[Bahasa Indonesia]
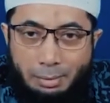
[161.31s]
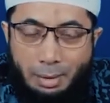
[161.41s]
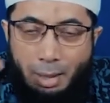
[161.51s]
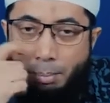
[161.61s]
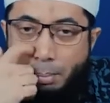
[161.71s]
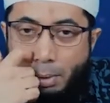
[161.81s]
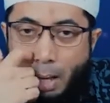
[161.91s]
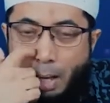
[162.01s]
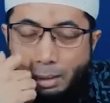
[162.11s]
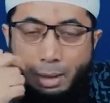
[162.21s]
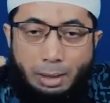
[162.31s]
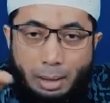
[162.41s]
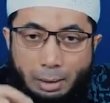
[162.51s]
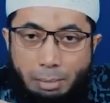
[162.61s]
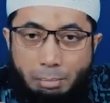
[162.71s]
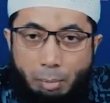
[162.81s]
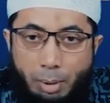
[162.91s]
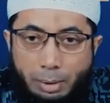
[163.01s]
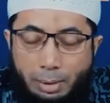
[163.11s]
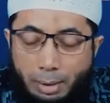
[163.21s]
Dalam athar yang lain beliau
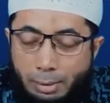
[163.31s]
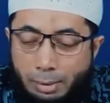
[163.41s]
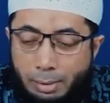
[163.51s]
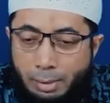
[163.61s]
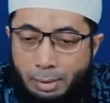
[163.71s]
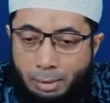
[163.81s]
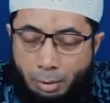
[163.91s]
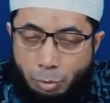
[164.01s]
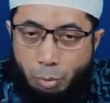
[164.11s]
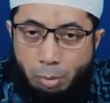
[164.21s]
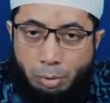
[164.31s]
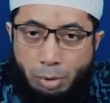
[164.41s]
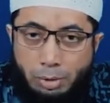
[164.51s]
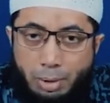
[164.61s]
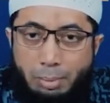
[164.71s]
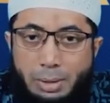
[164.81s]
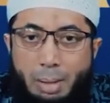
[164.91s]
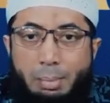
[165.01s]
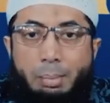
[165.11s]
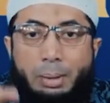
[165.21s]
mengatakan, Rasulullah SAW
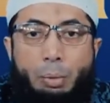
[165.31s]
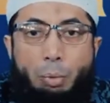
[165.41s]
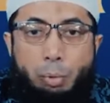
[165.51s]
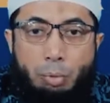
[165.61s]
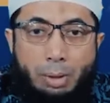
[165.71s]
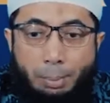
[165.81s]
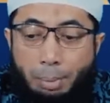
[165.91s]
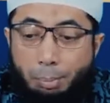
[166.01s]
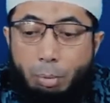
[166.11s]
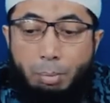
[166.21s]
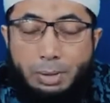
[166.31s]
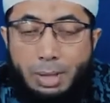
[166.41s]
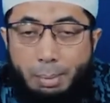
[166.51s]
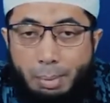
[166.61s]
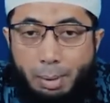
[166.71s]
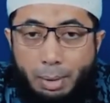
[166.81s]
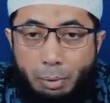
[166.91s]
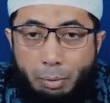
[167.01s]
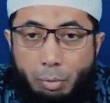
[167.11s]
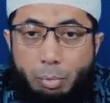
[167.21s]
menjamin bagiku surga, tapi belum menjamin
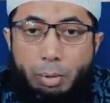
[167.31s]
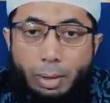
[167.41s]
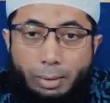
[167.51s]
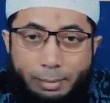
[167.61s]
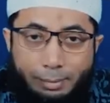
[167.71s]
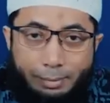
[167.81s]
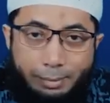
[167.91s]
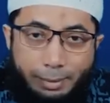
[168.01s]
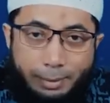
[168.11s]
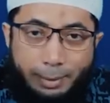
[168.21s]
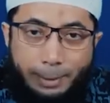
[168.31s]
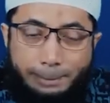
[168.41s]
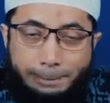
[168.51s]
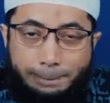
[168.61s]
bagiku kuburan. Gitu kan?